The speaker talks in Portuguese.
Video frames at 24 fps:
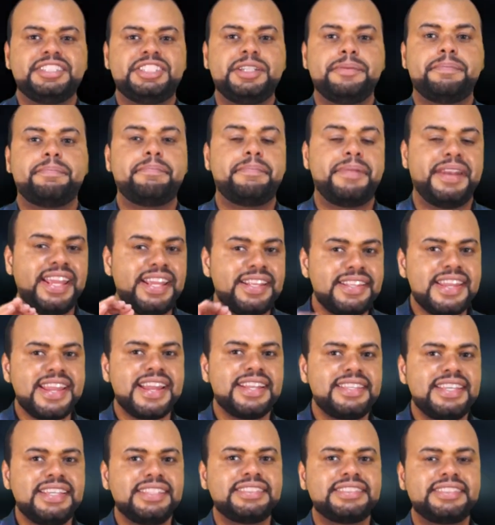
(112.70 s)
te prendem
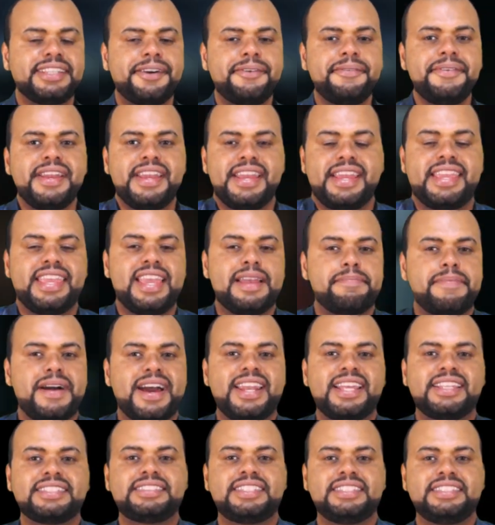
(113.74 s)
a atenção e
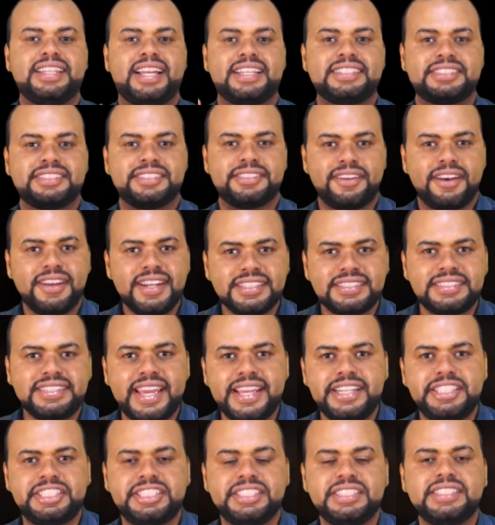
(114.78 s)
aparecem nas horas
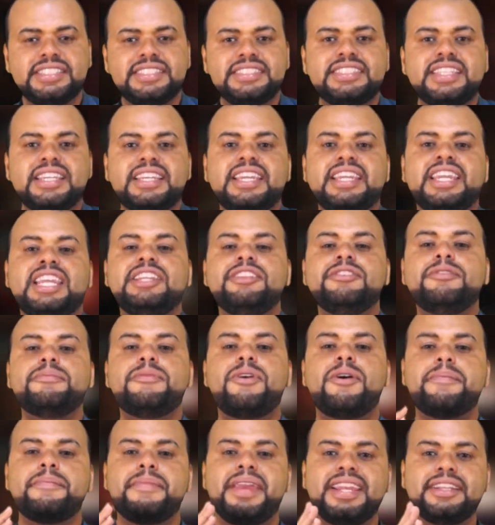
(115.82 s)
certinhas e no
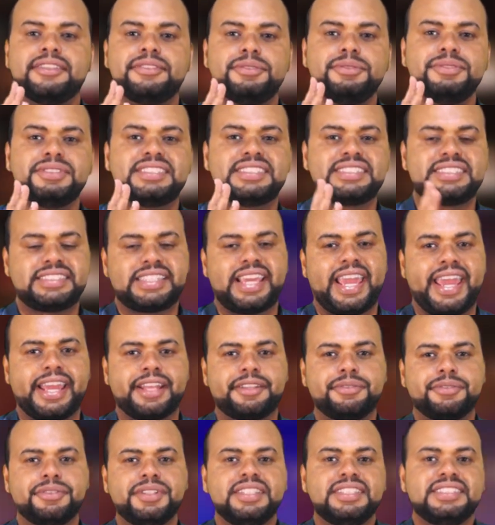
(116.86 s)
momento
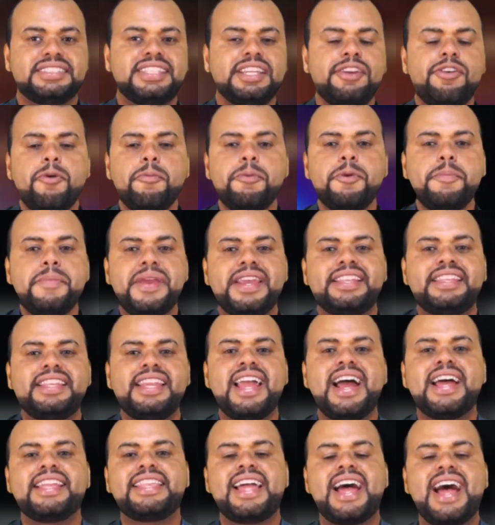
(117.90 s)
certo sem
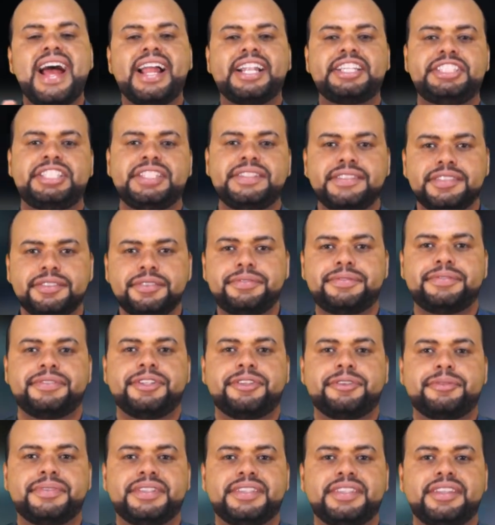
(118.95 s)
comprometer a narrativa do
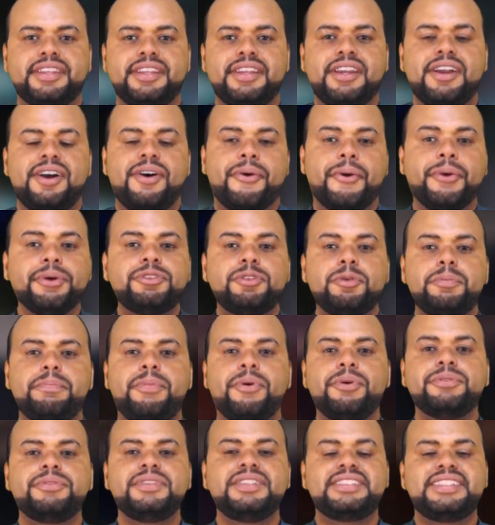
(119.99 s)
filme. Outro
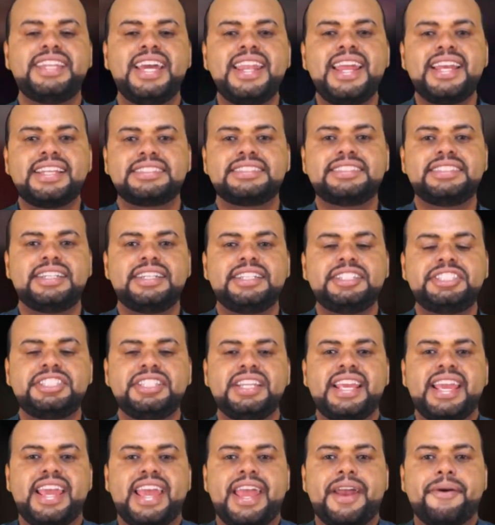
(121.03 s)
ponto
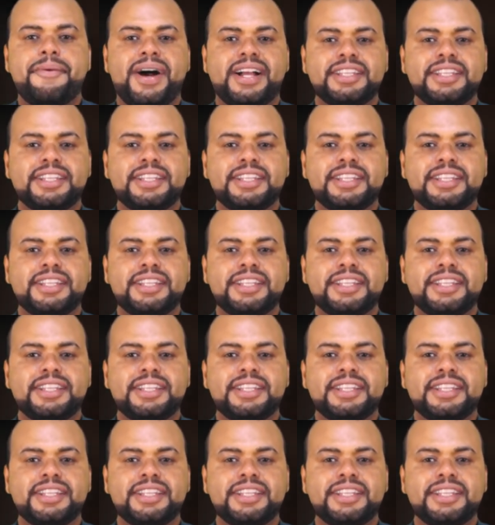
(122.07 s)
interessante é o